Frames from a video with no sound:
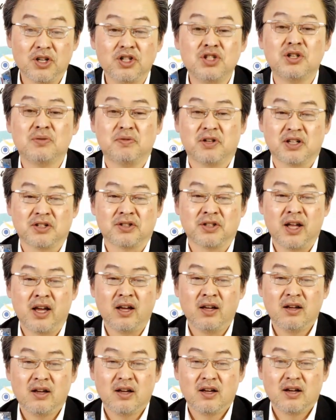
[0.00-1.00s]
一部です
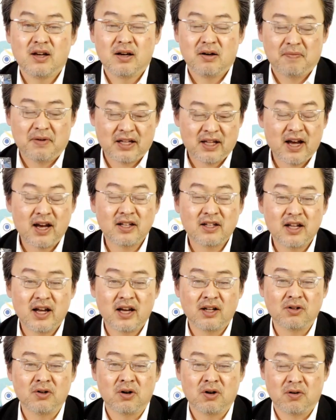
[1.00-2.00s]
ねまあ、大体
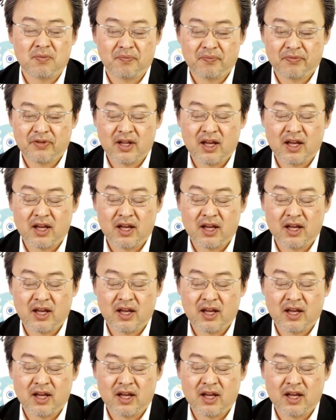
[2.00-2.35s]
あの、